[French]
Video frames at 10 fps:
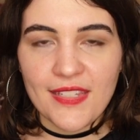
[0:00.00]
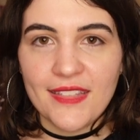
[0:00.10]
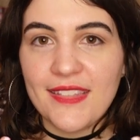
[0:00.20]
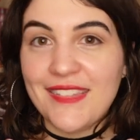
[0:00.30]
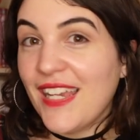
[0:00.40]
Il
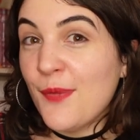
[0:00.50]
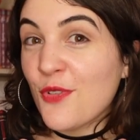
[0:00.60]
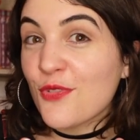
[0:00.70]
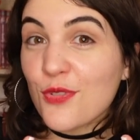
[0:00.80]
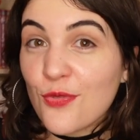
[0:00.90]
est
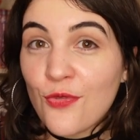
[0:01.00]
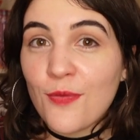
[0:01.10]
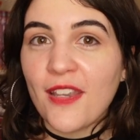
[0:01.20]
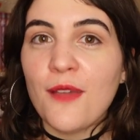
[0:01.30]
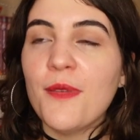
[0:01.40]
tellement
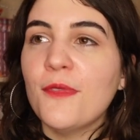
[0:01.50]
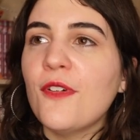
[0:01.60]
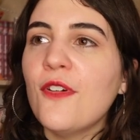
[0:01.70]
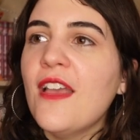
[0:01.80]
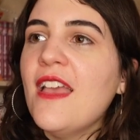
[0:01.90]
sombre et en même temps,